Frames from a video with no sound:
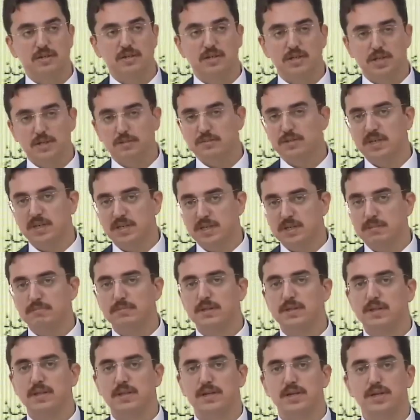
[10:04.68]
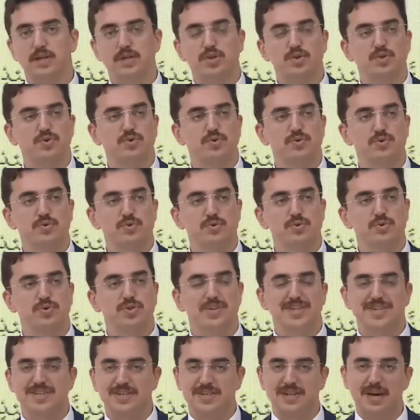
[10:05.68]
Şimdi kesin bilgileri geçiyoruz.
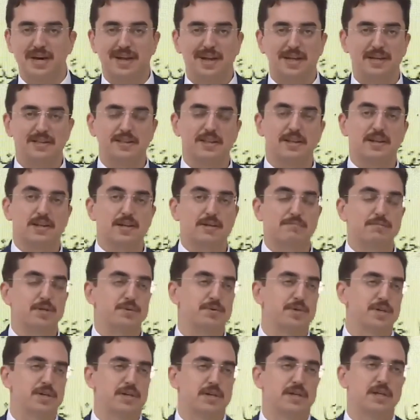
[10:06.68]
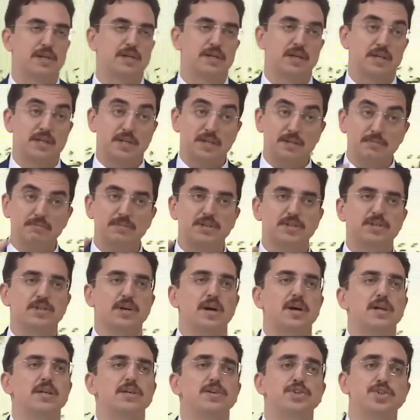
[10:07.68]
İsrailiyattan evet. aramış bir şekilde. Kesin bir
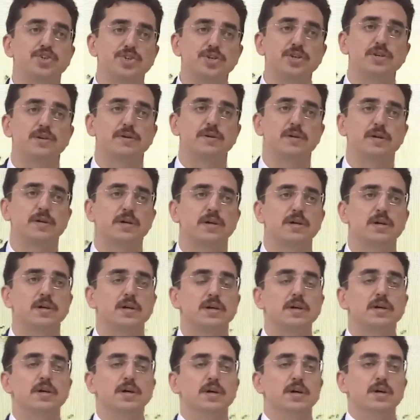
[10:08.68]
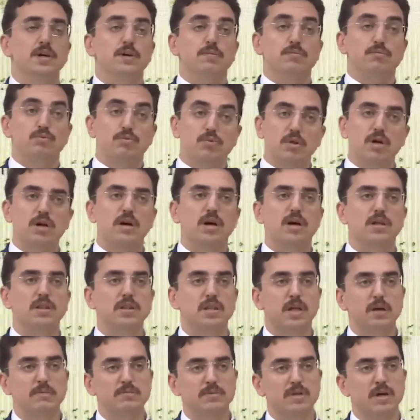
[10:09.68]
salih kişi. Mutlak
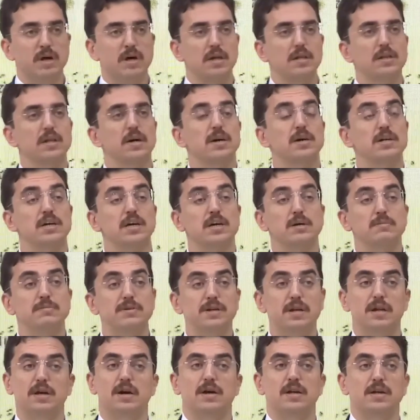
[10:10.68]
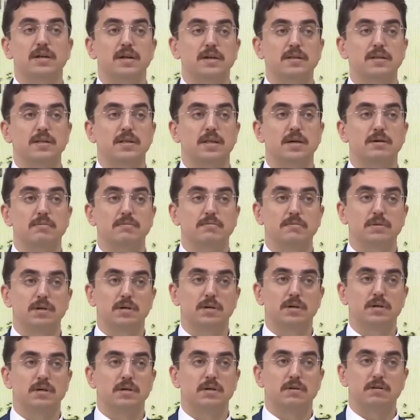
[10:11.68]
anlamda Allah'ın emriyle hareket eden
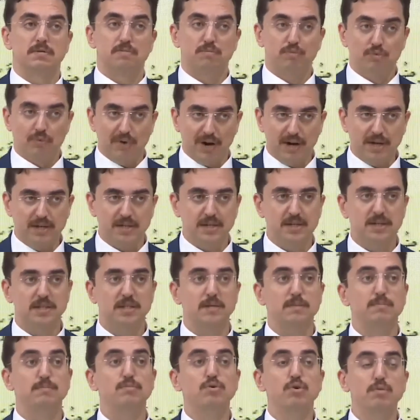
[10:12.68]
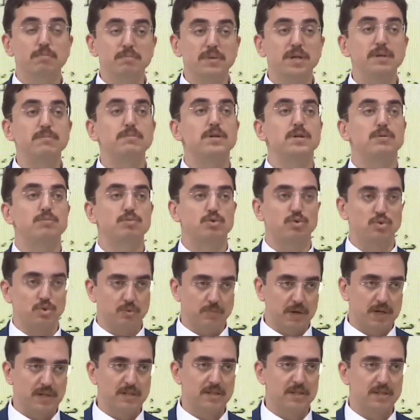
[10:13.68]
muvahhid, mümin bir
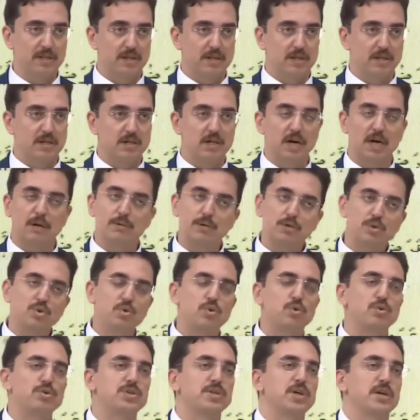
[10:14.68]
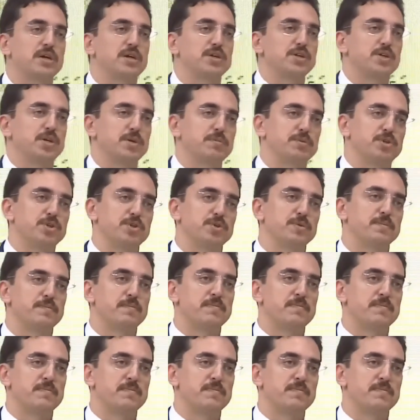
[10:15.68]
Müslüman ama çok önceden yaşamış.